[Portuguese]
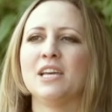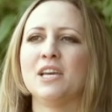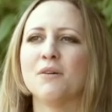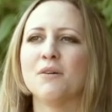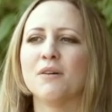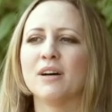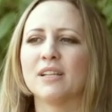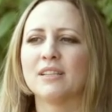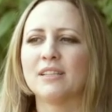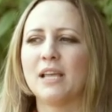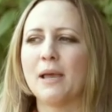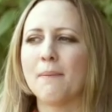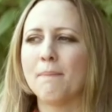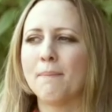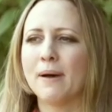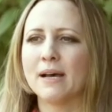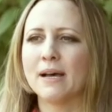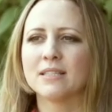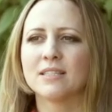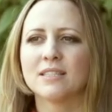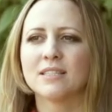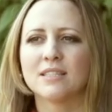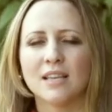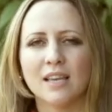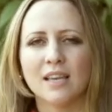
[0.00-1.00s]
Eu até
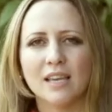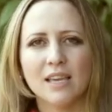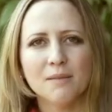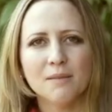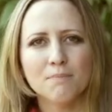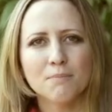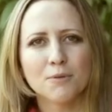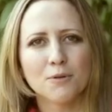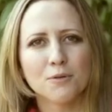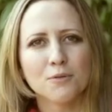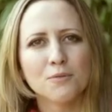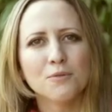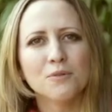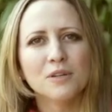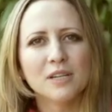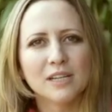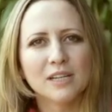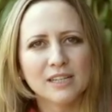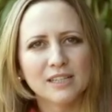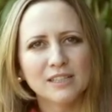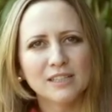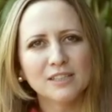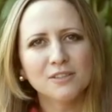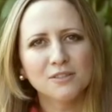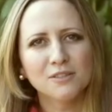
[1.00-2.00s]
passei
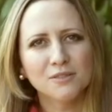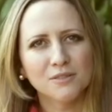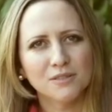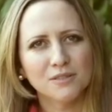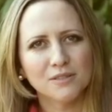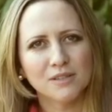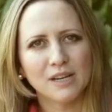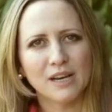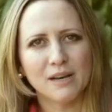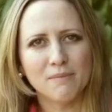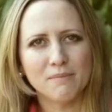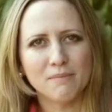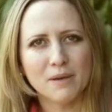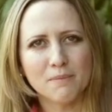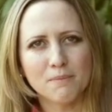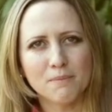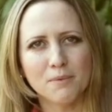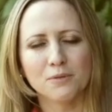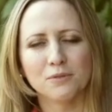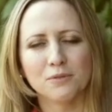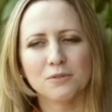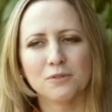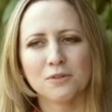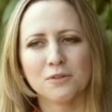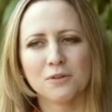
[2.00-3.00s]
procurando a minha
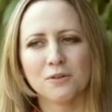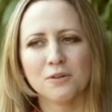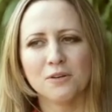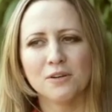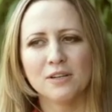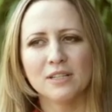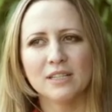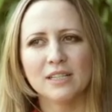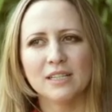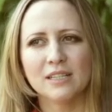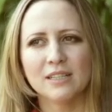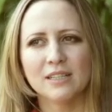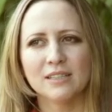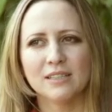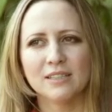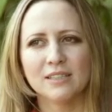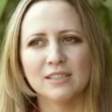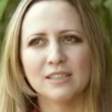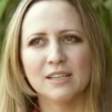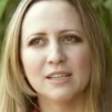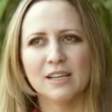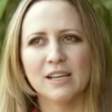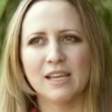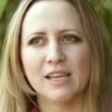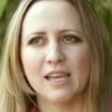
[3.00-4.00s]
poltrona,
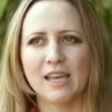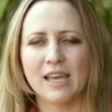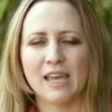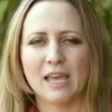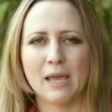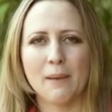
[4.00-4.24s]
é,